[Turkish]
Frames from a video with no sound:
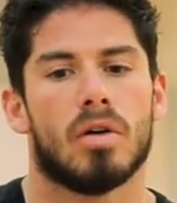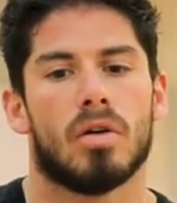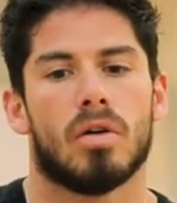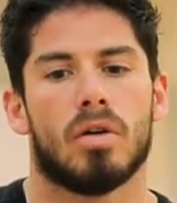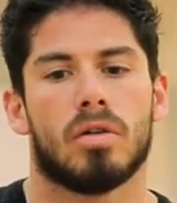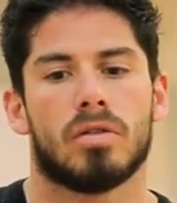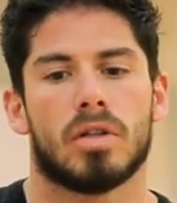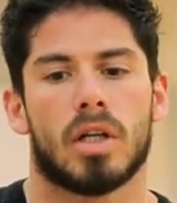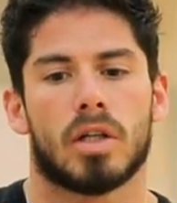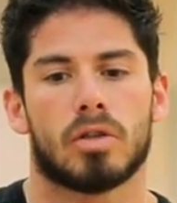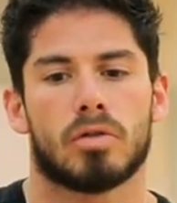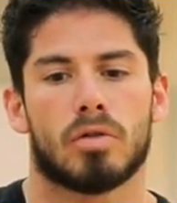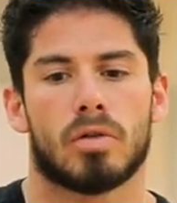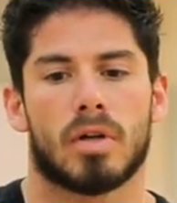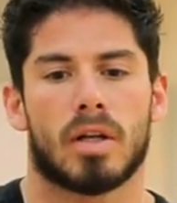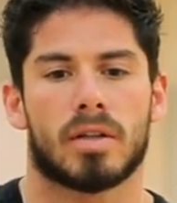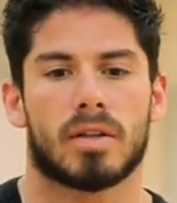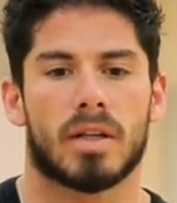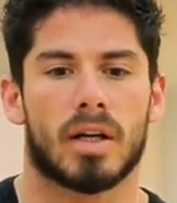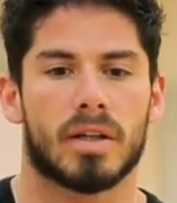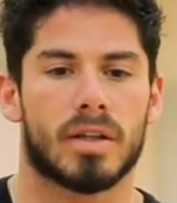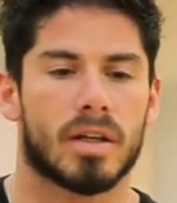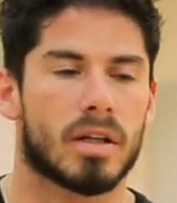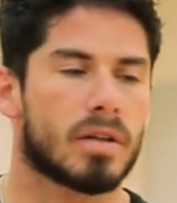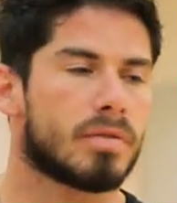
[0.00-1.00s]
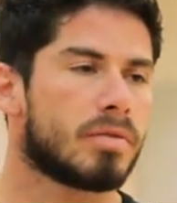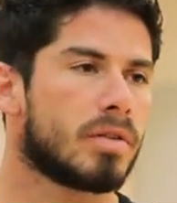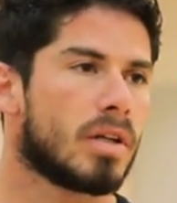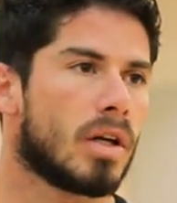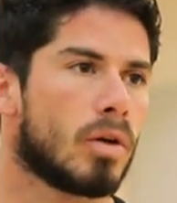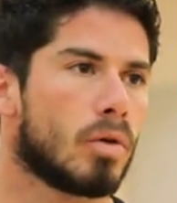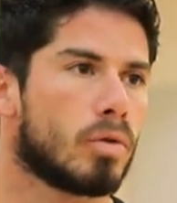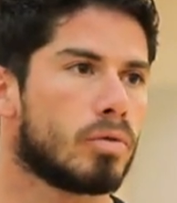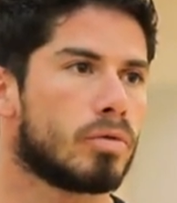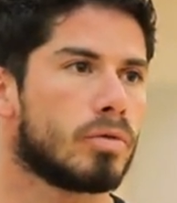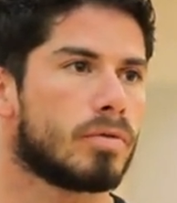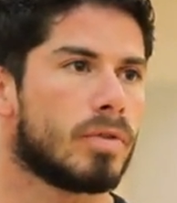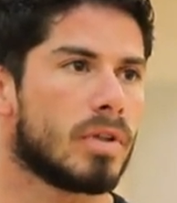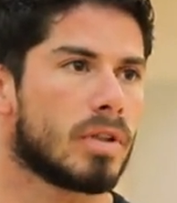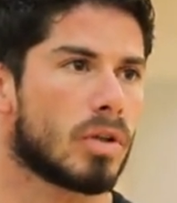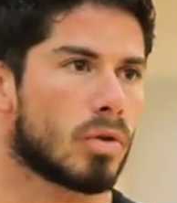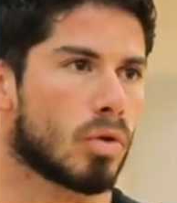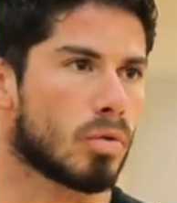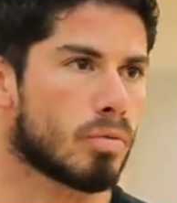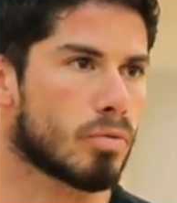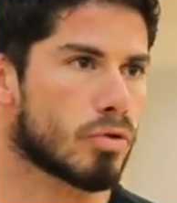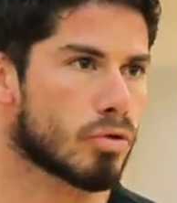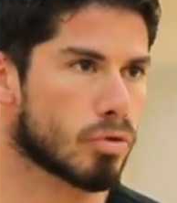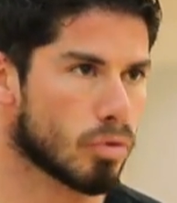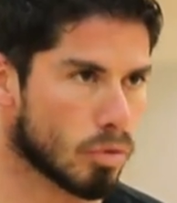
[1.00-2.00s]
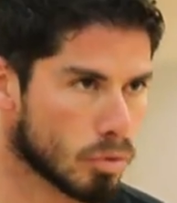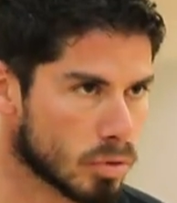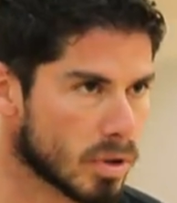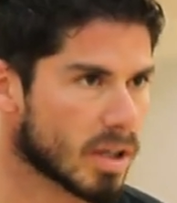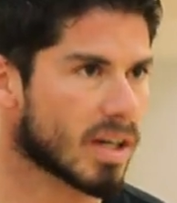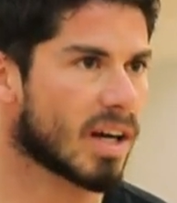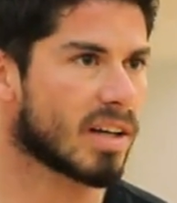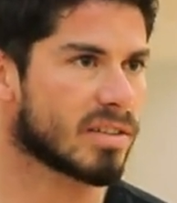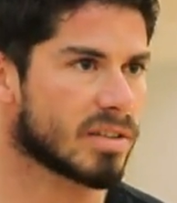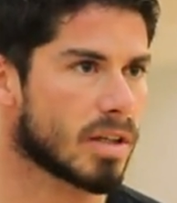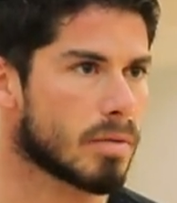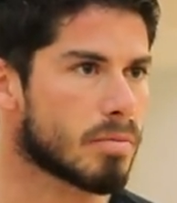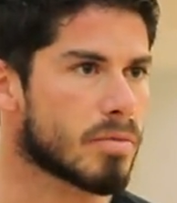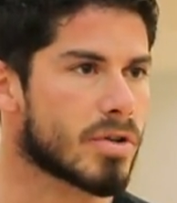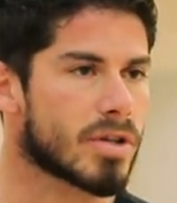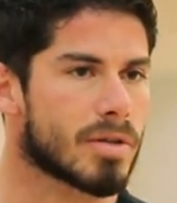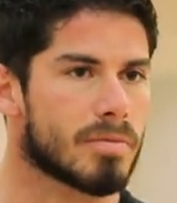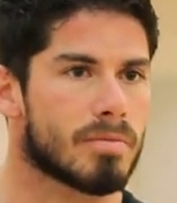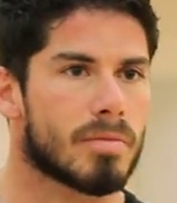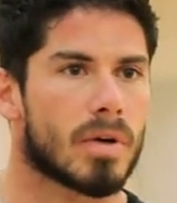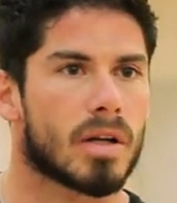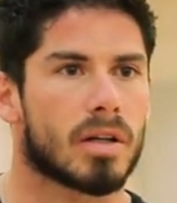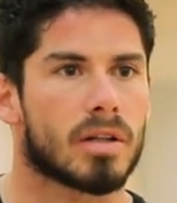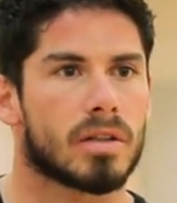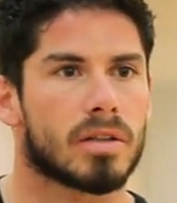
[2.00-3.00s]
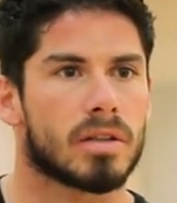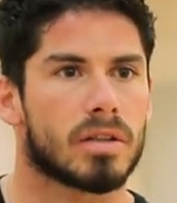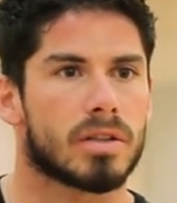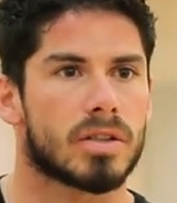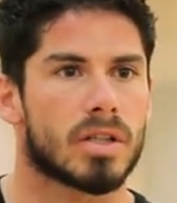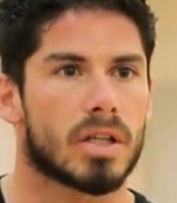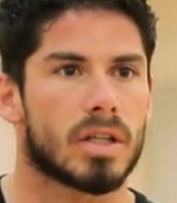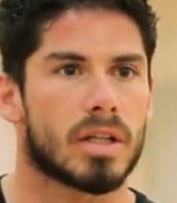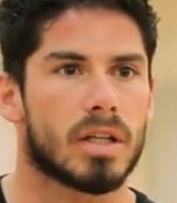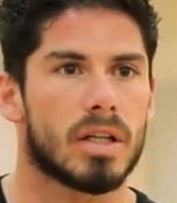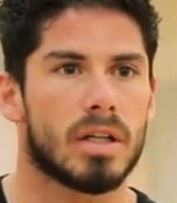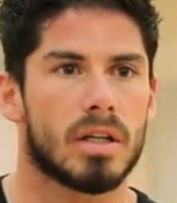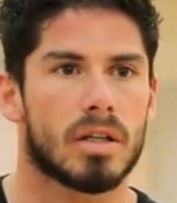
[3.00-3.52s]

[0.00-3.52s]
Ondan sonra hatta yarı final oyunu falan olmuştu. Onu da kazanmıştım ben şeyde.